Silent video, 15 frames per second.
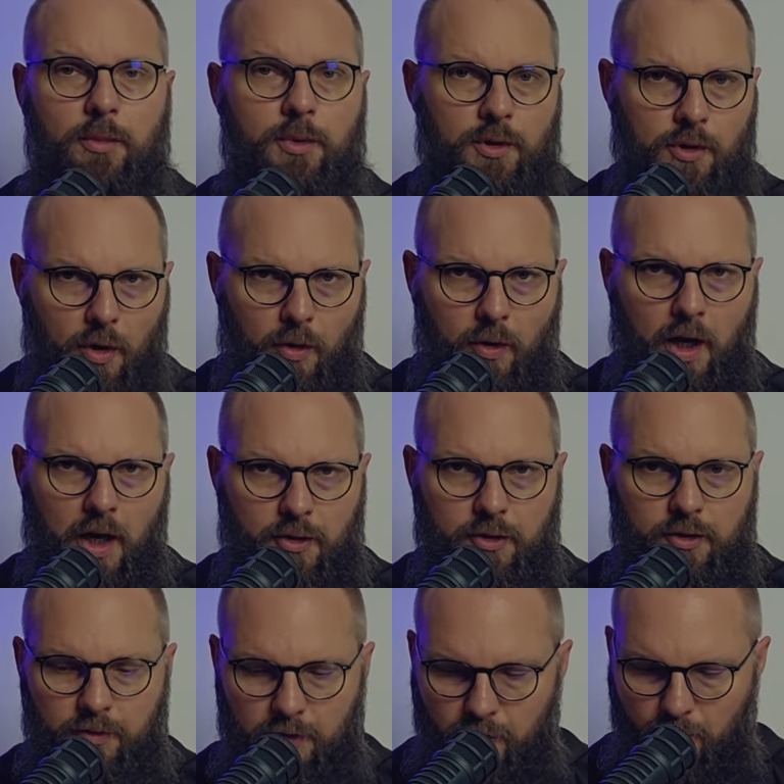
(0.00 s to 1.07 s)

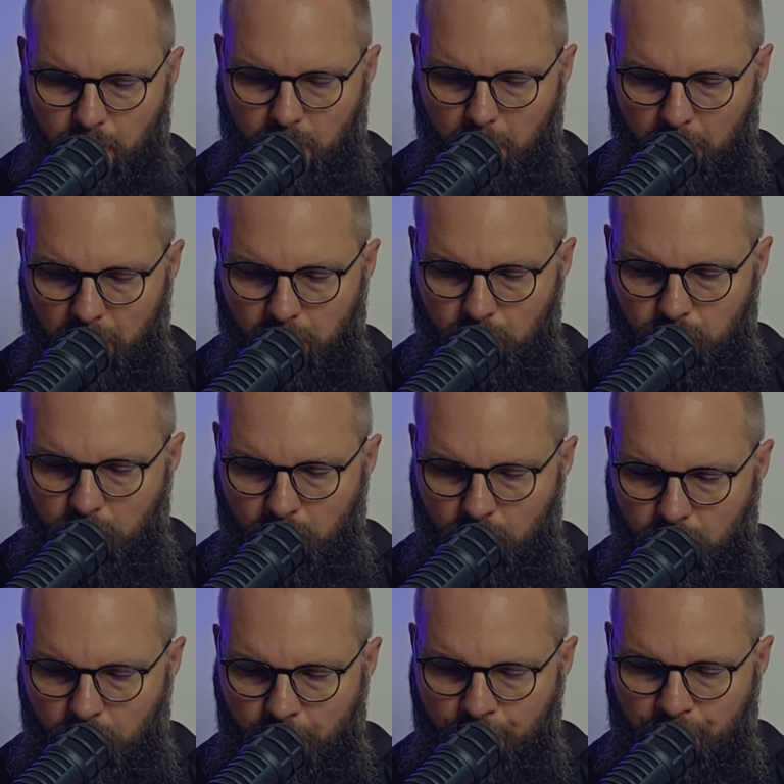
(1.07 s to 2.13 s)
Joasz. I to się Panu
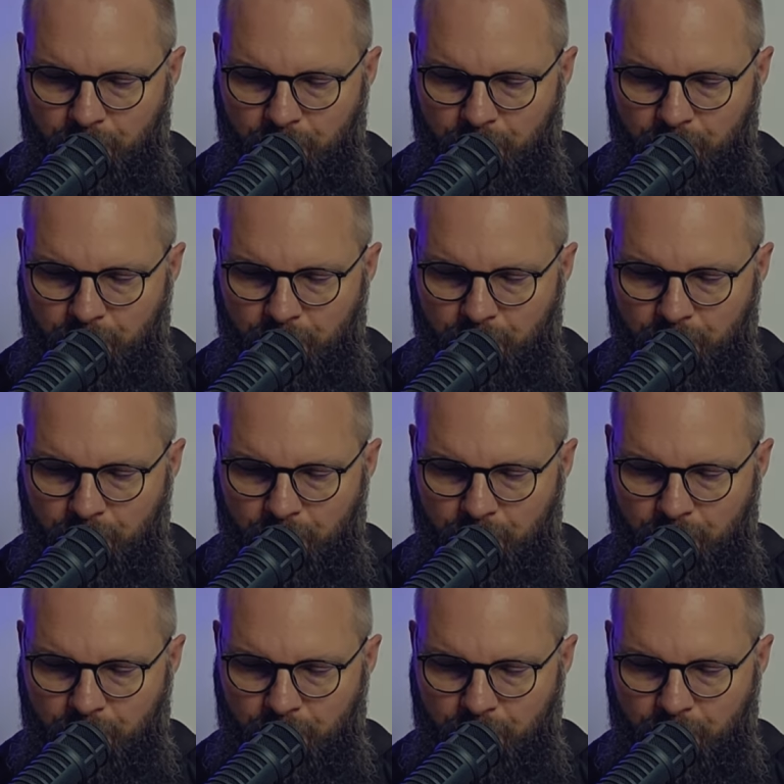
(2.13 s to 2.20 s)
Bogu